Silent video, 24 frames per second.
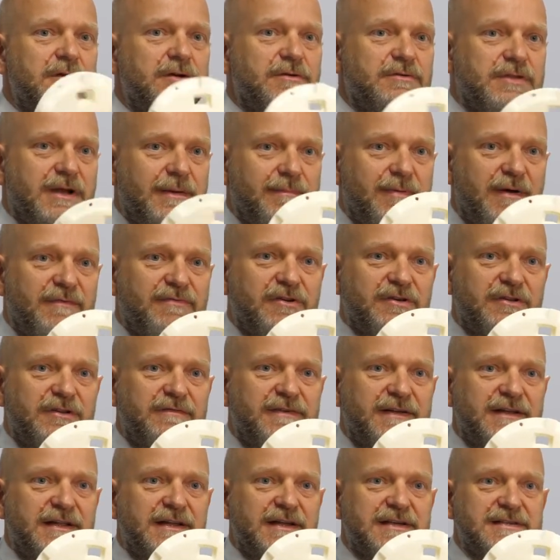która była
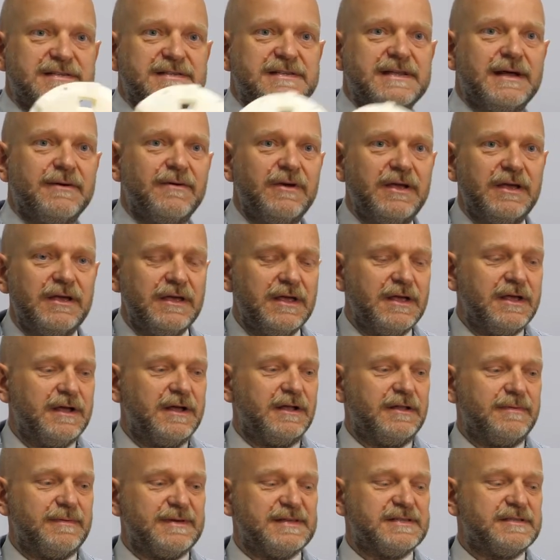wykonywana na stałe,
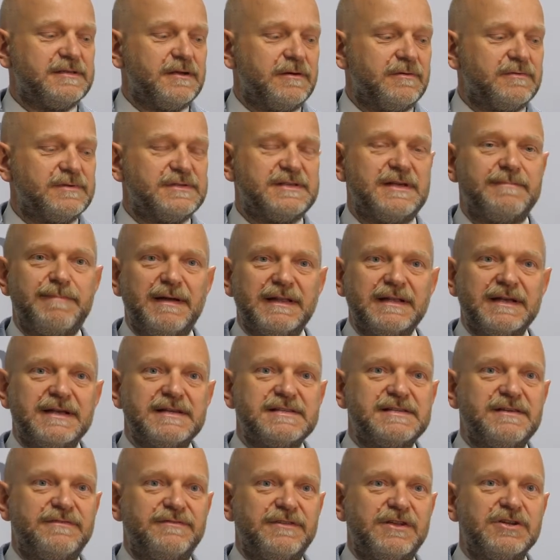natomiast tą zębatkę
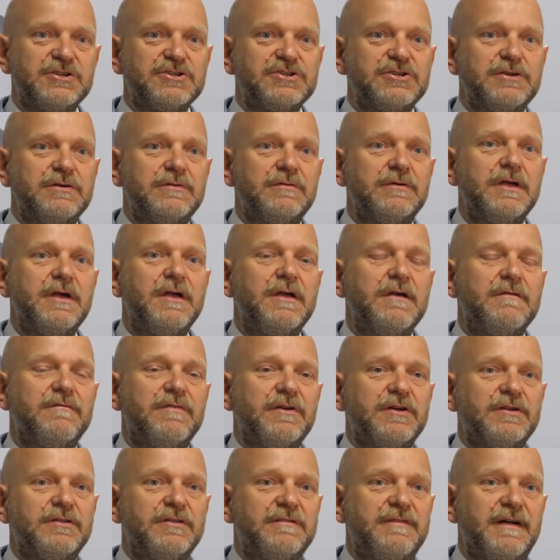zewnętrzną
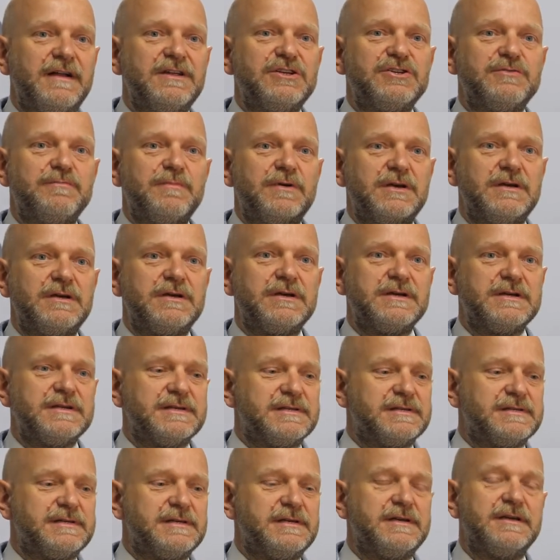wykonywaliśmy
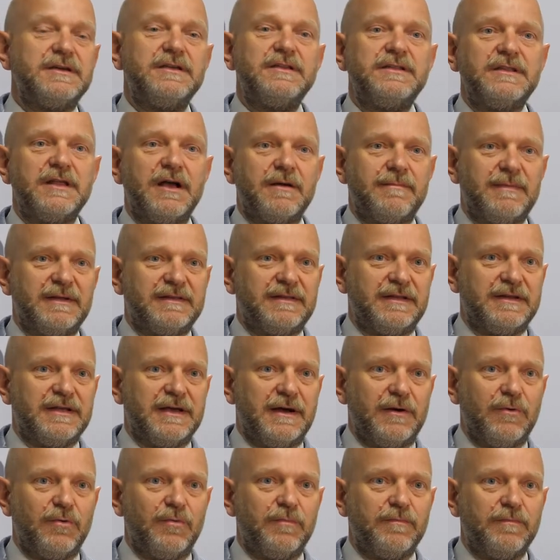z innego
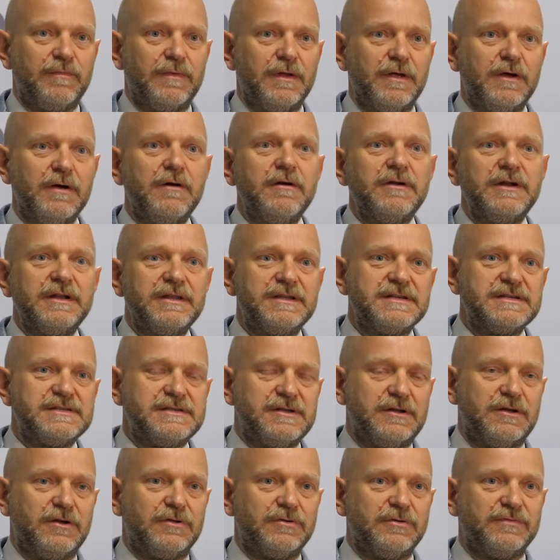materiału, konkretnie z
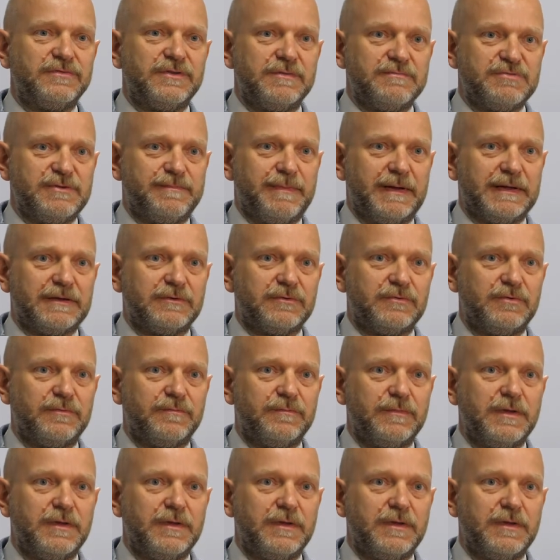nylonu w tym przypadku.